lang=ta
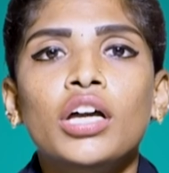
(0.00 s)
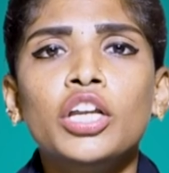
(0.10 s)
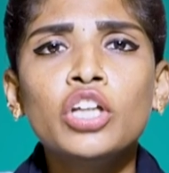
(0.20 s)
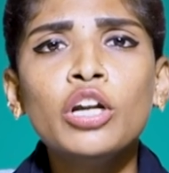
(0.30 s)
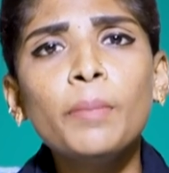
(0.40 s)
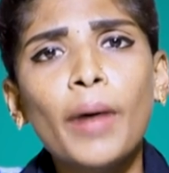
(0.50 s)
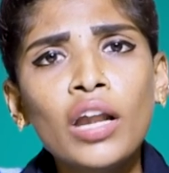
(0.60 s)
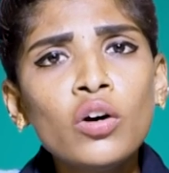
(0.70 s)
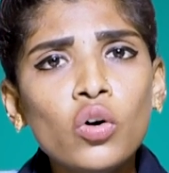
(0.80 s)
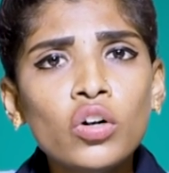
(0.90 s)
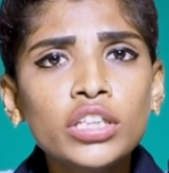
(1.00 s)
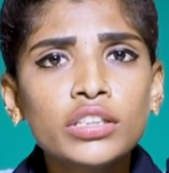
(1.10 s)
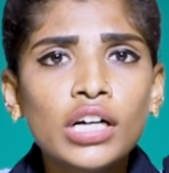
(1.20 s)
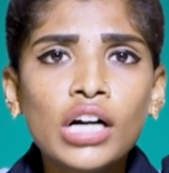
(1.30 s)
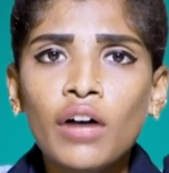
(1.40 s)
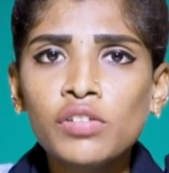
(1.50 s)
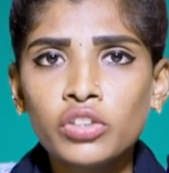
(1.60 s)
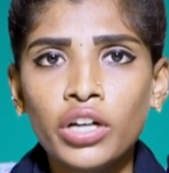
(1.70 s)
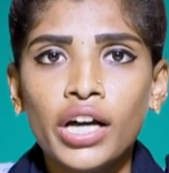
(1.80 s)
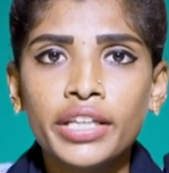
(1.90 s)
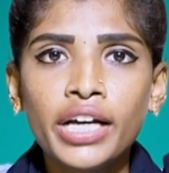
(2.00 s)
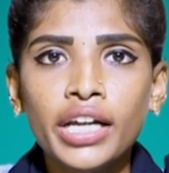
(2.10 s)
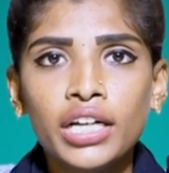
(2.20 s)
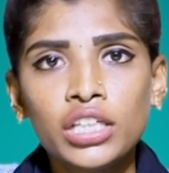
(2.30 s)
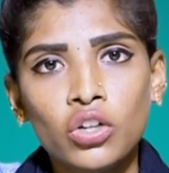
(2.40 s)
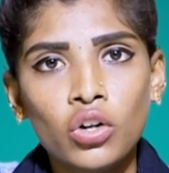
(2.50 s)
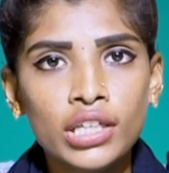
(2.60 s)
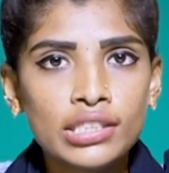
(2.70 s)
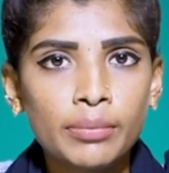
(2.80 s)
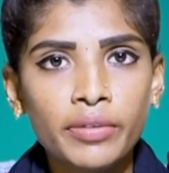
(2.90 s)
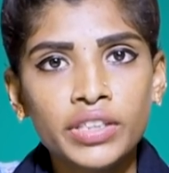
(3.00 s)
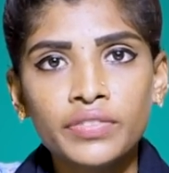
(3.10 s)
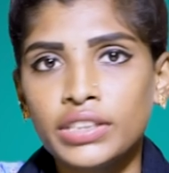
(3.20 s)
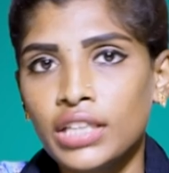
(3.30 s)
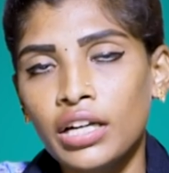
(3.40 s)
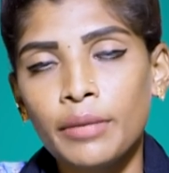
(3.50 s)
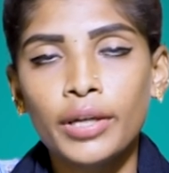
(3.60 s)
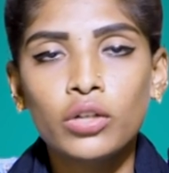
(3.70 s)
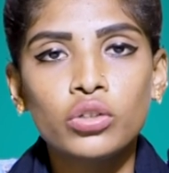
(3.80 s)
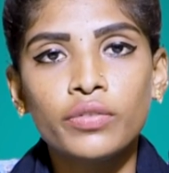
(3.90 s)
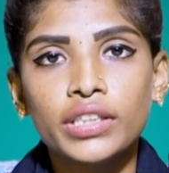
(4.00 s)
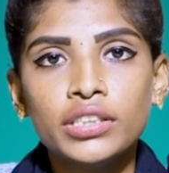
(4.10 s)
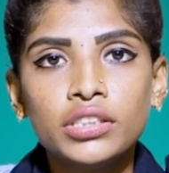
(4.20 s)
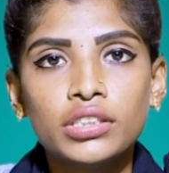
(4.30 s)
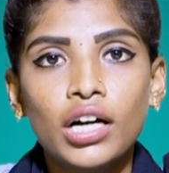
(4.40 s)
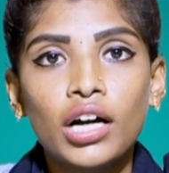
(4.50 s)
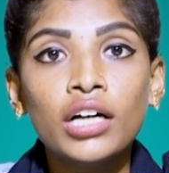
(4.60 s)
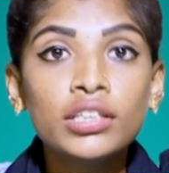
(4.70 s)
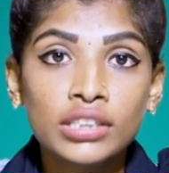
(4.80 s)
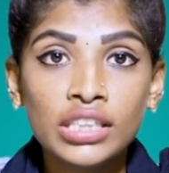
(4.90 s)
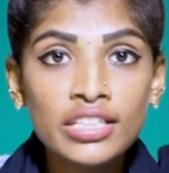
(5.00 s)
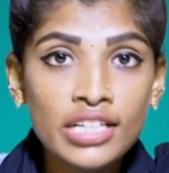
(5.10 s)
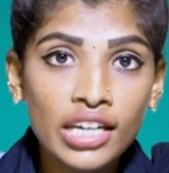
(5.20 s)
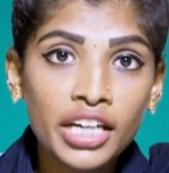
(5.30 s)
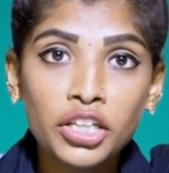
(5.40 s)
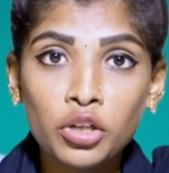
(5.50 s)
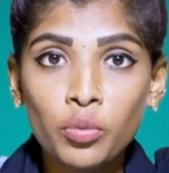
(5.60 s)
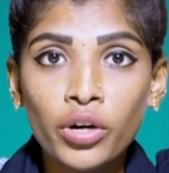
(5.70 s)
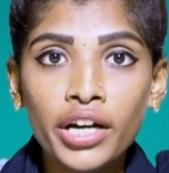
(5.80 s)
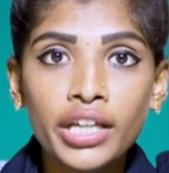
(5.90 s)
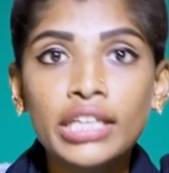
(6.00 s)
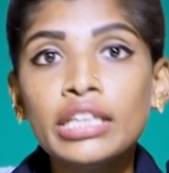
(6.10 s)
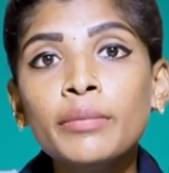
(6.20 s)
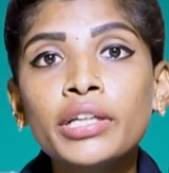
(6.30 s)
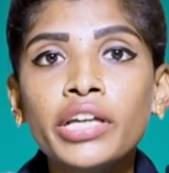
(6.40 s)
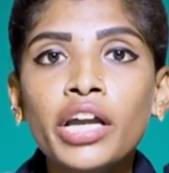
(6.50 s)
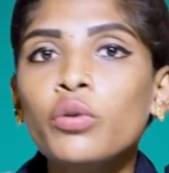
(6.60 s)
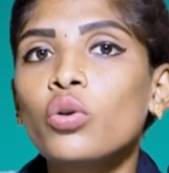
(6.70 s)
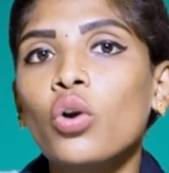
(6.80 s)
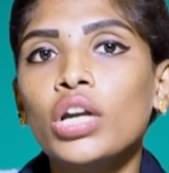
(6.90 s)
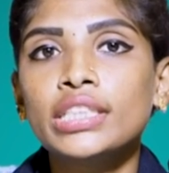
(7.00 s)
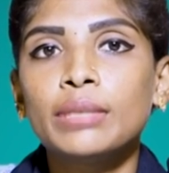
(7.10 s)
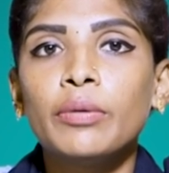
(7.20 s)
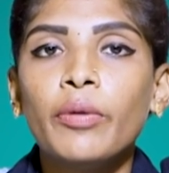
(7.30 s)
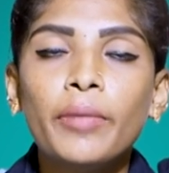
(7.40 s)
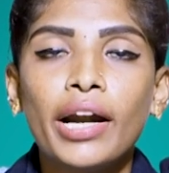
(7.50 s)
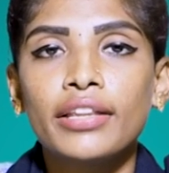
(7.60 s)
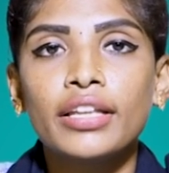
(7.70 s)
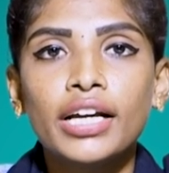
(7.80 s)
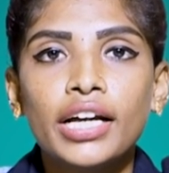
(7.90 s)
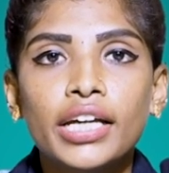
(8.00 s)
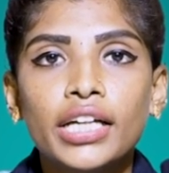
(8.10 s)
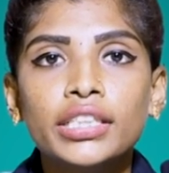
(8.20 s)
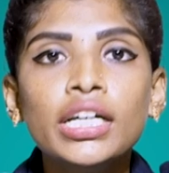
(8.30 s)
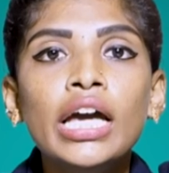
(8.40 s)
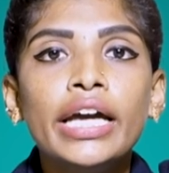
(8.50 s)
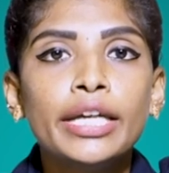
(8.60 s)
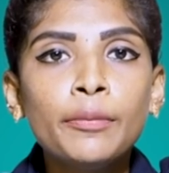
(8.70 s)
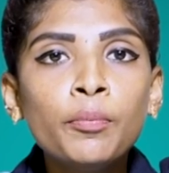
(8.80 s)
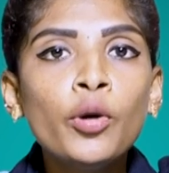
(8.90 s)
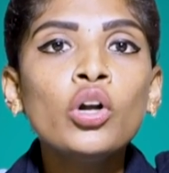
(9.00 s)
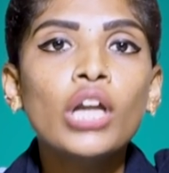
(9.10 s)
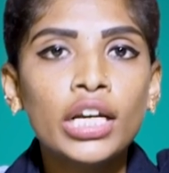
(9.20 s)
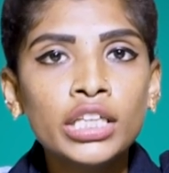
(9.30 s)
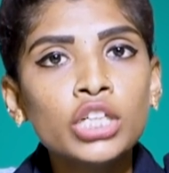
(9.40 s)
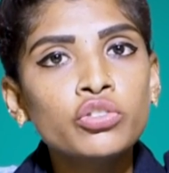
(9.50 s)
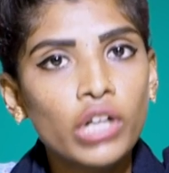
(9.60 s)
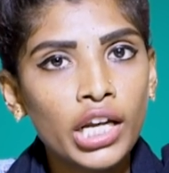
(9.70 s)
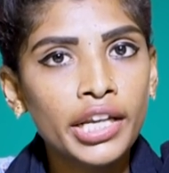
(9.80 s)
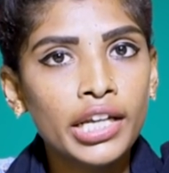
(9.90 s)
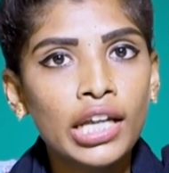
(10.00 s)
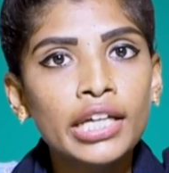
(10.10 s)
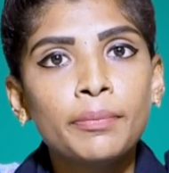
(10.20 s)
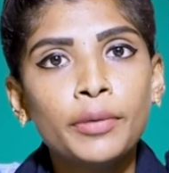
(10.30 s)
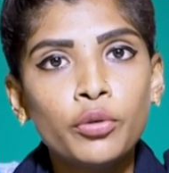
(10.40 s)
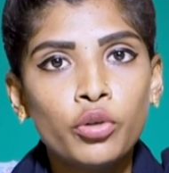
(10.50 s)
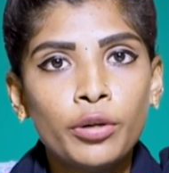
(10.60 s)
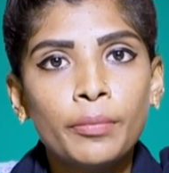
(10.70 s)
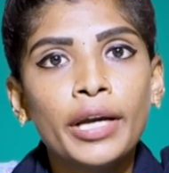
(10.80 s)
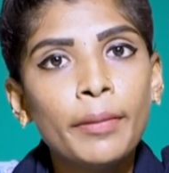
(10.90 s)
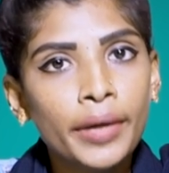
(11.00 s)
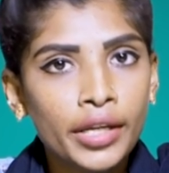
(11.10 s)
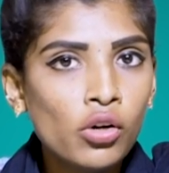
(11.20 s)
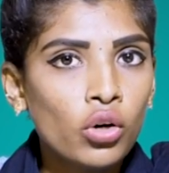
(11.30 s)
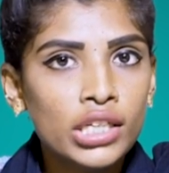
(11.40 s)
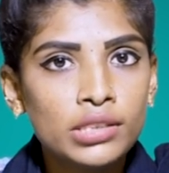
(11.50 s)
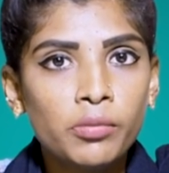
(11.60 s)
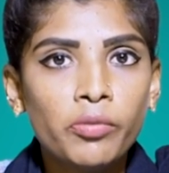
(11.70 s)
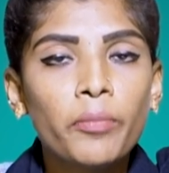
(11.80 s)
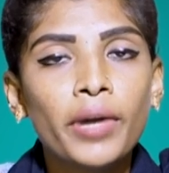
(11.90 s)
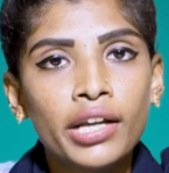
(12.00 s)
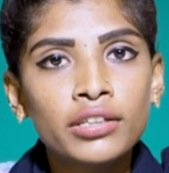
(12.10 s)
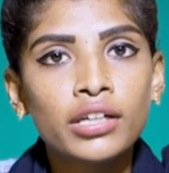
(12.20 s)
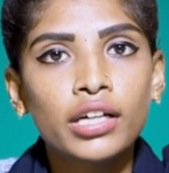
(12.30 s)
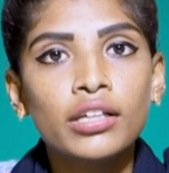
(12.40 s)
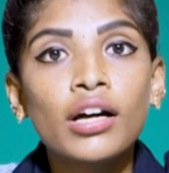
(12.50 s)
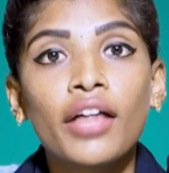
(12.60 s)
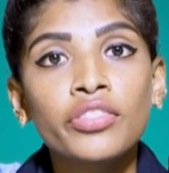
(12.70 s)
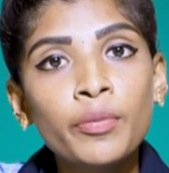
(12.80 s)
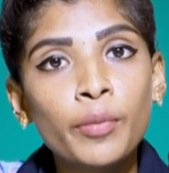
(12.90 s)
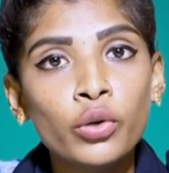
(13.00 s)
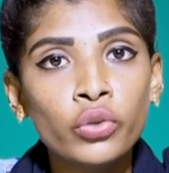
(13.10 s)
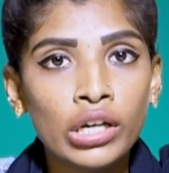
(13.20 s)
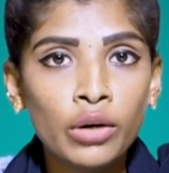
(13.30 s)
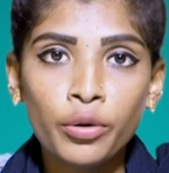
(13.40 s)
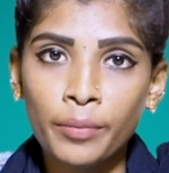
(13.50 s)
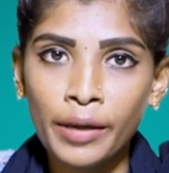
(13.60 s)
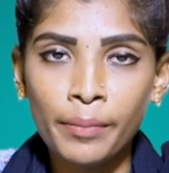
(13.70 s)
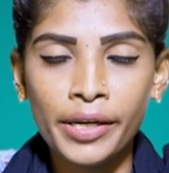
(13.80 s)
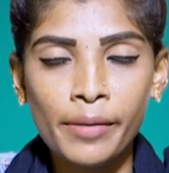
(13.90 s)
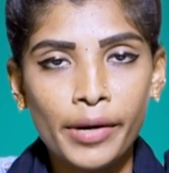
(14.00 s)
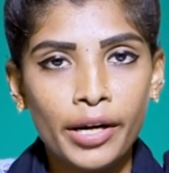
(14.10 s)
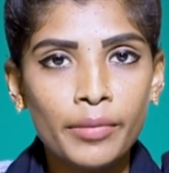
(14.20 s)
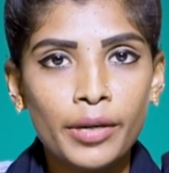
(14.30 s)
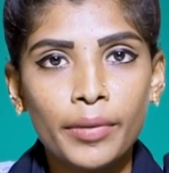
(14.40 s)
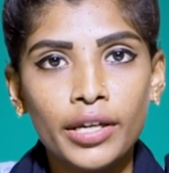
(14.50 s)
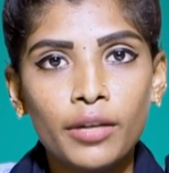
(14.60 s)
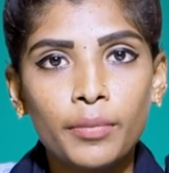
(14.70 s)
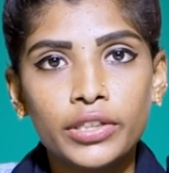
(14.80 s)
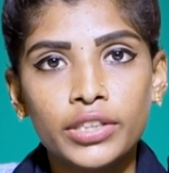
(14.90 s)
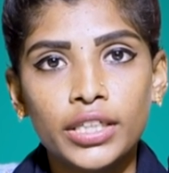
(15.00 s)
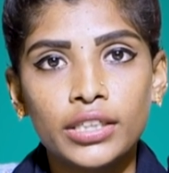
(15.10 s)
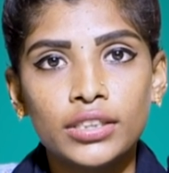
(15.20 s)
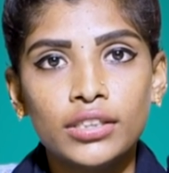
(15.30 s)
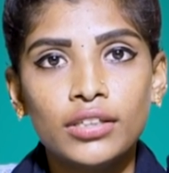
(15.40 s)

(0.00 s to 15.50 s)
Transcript: இருந்தாலும் பல கோணத்துல காவல்துறை அதிகாரிகள் இந்த கொள்ளை சம்பவத்தை விசாரணை மேற்கொண்டு வந்துட்டு இருக்காங்க திருச்சியில இதுக்கு முன்னாடி இந்த மாதிரியான ஒரு கொள்ளை சம்பவம் நடந்ததே கிடையாது இப்போ லலிதா ஜுவல்லரியில இப்படி ஒரு மிகப்பெரிய கொள்ளை சம்பவம் நடந்திருக்கிறது அந்த பகுதியில ஒரு மிகப்பெரிய பரபரப்பை ஏற்படுத்தியிருக்கு